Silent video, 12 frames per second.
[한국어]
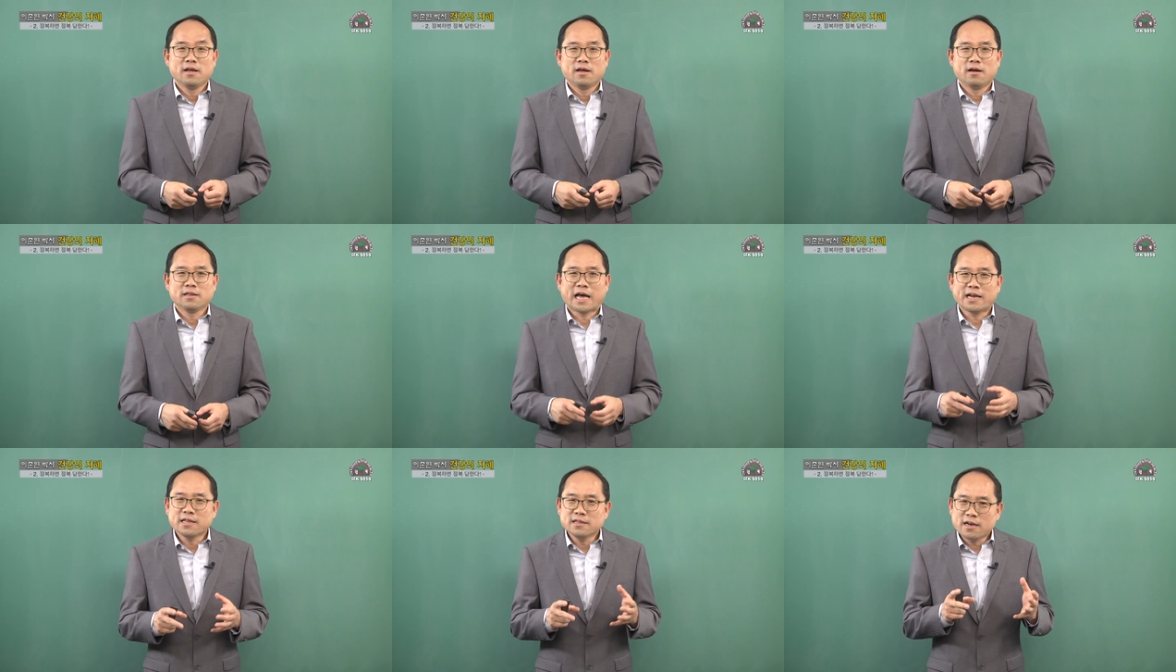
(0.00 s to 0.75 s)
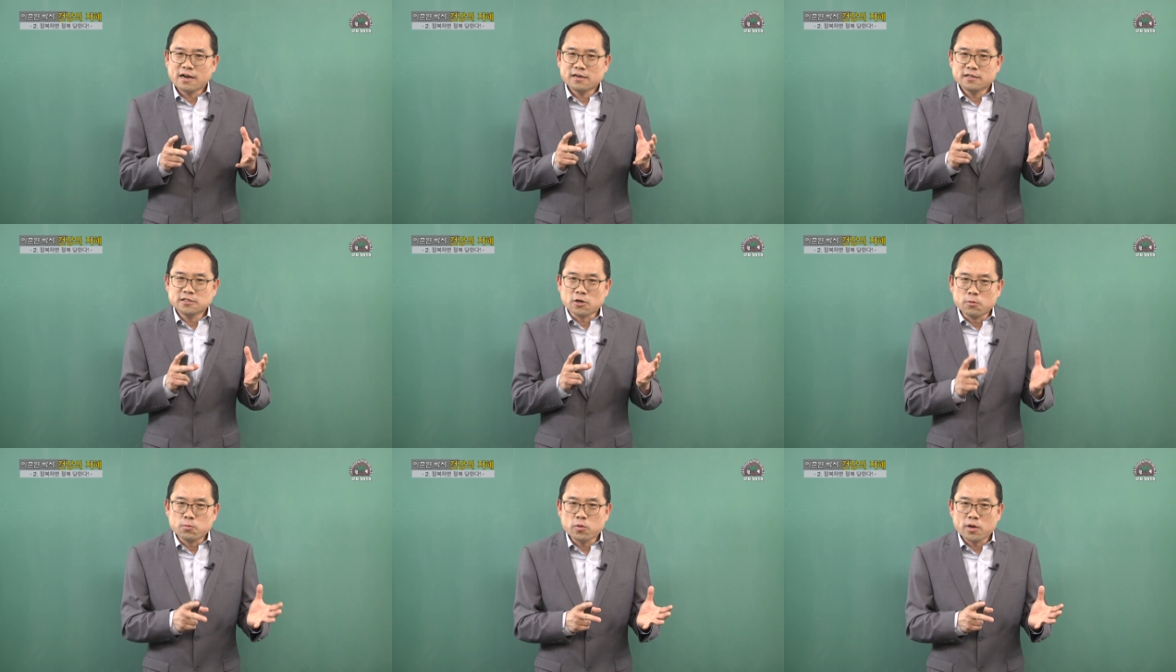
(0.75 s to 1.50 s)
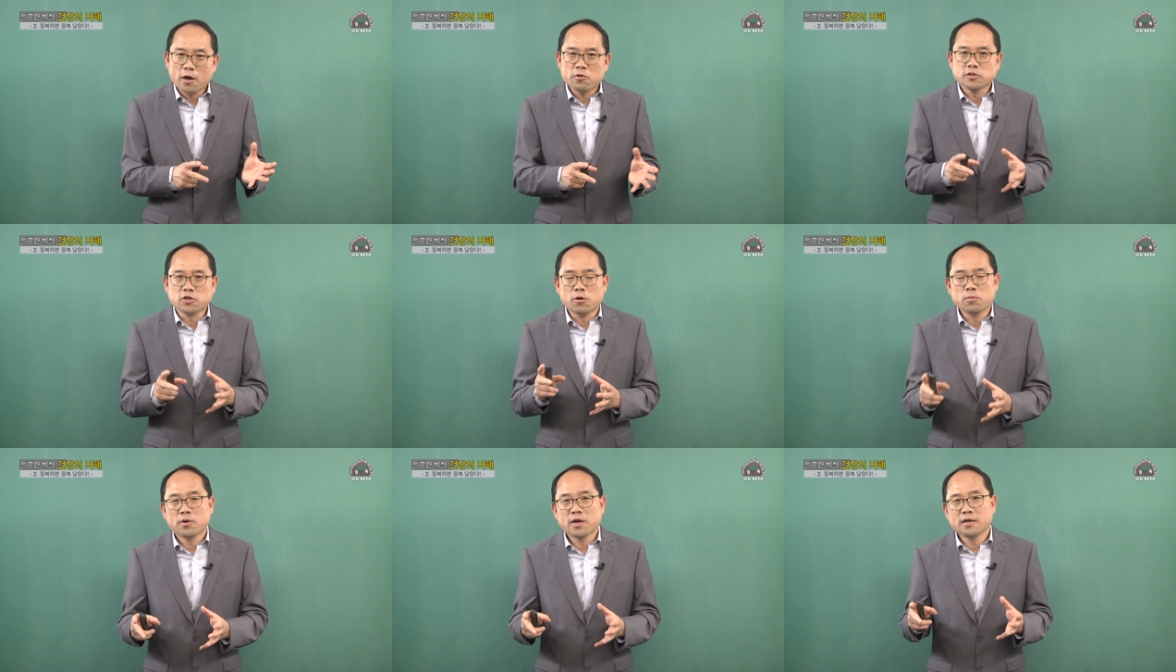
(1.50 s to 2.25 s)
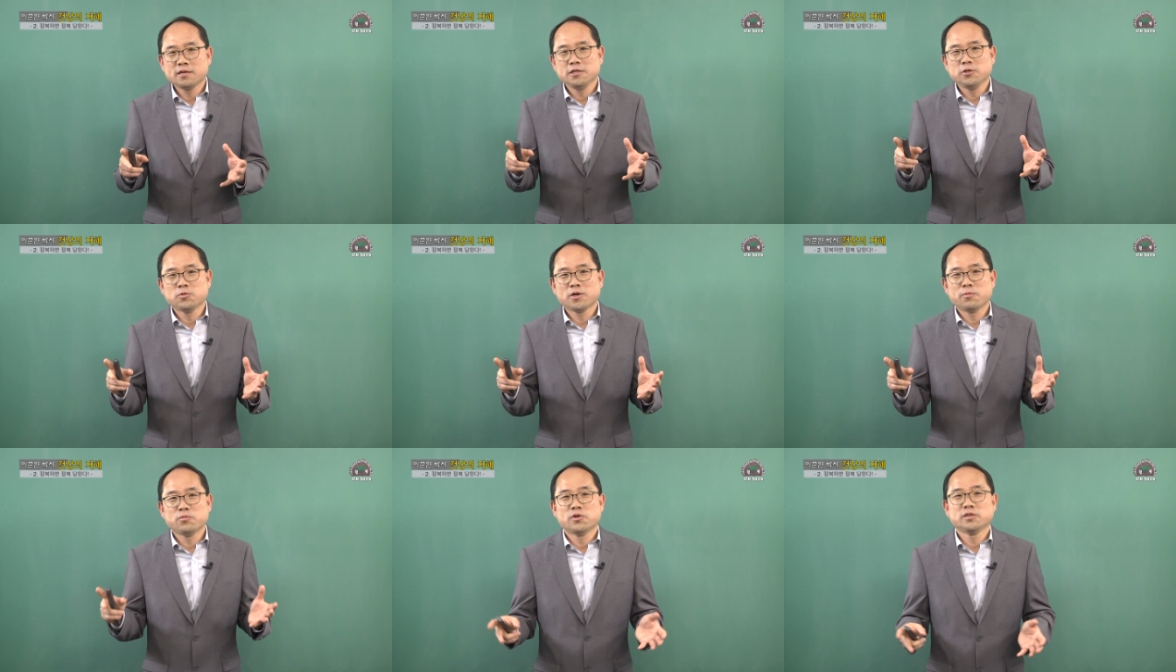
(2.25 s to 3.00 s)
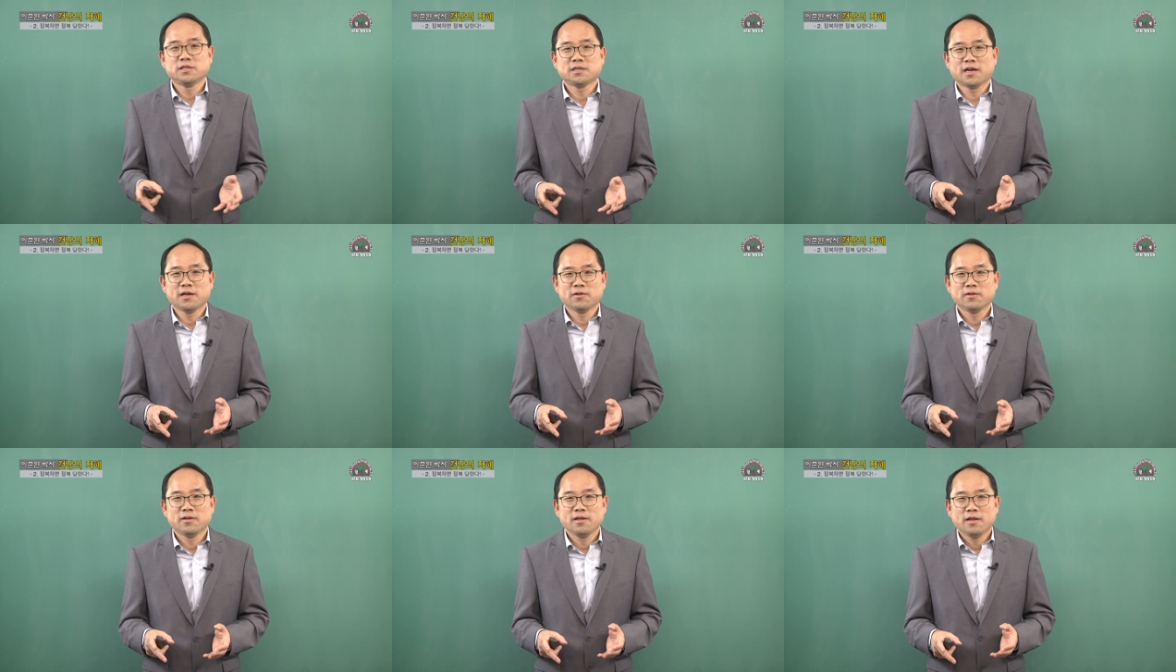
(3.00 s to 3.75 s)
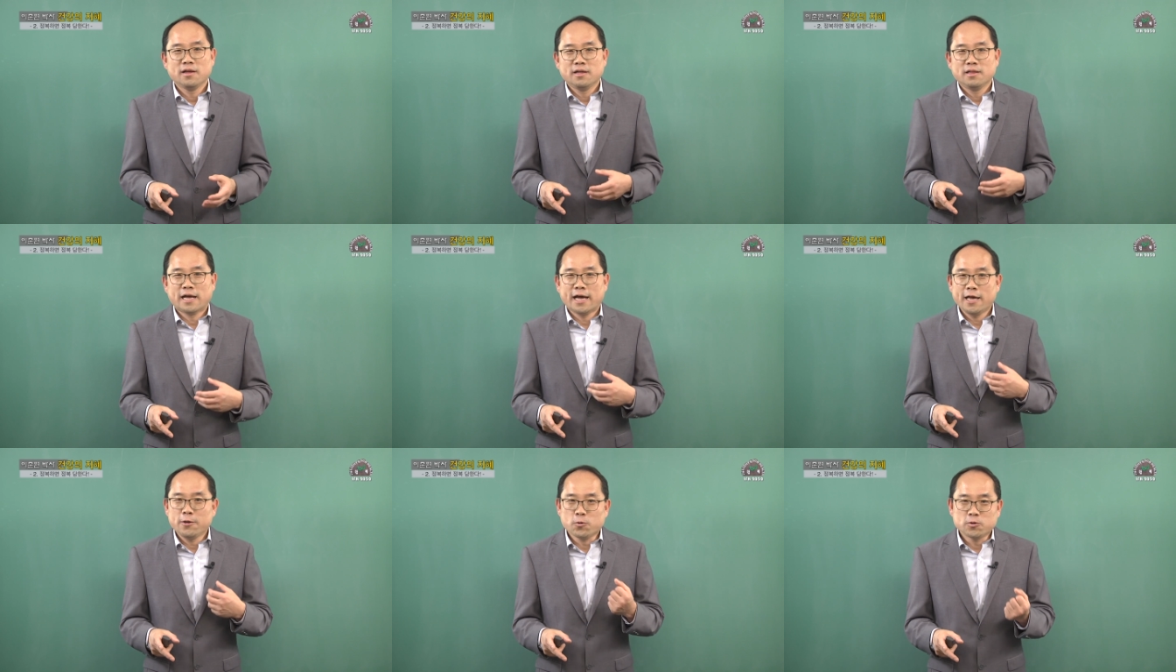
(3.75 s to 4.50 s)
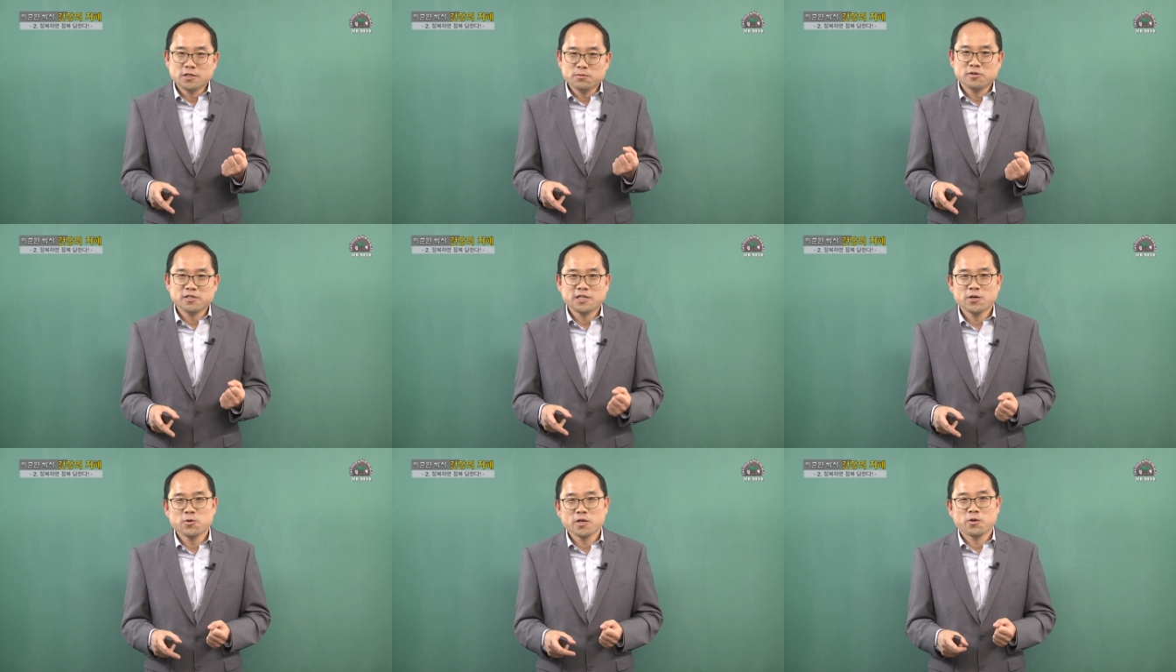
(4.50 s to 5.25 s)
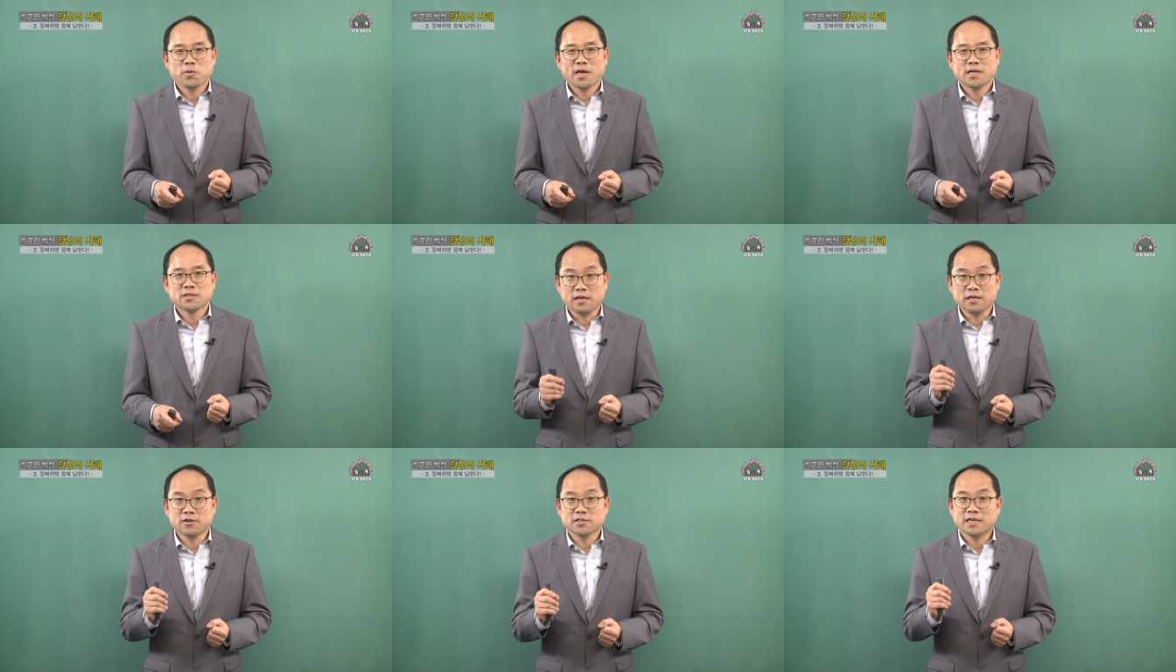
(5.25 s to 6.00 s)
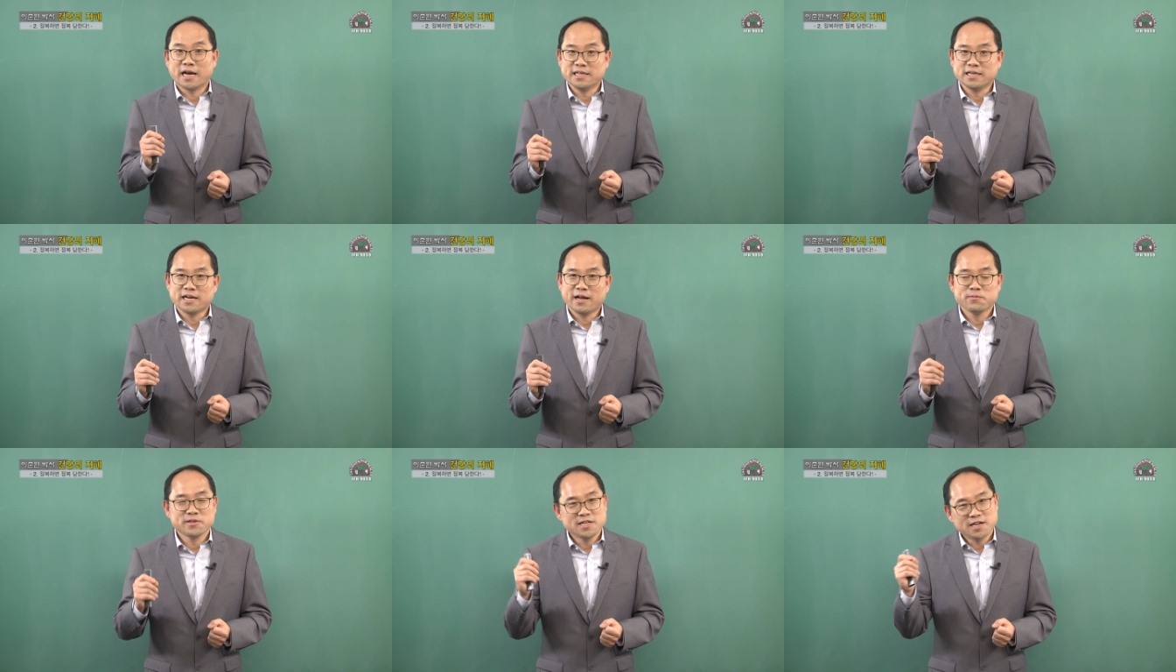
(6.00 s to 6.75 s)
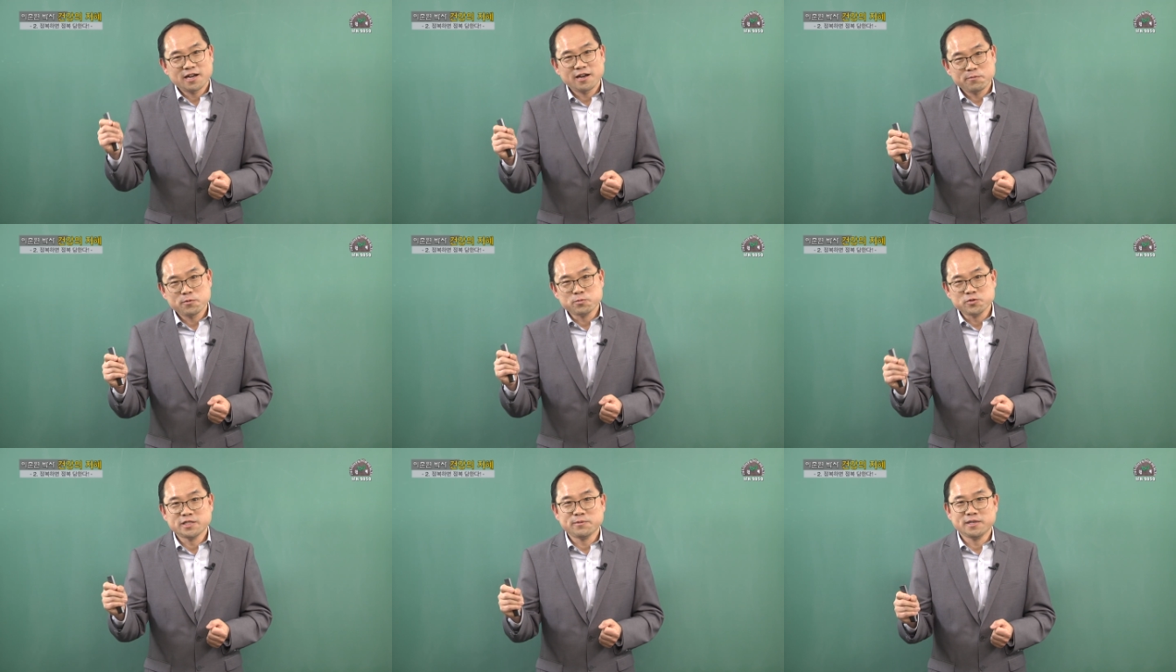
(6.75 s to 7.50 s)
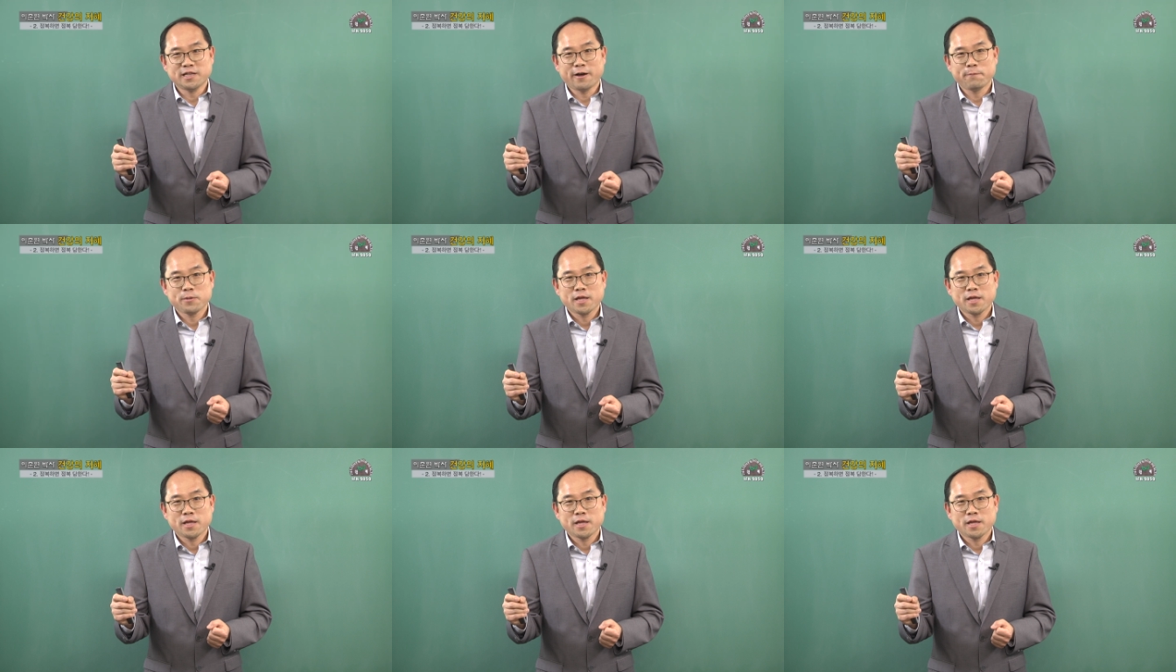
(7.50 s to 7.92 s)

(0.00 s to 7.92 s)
아, 다른 나라를 정복하고 정벌하는 이유가 무엇일까요? 나의 욕심을 채우기 위해서인 것은 아닌가 한번 생각해 볼 문제입니다.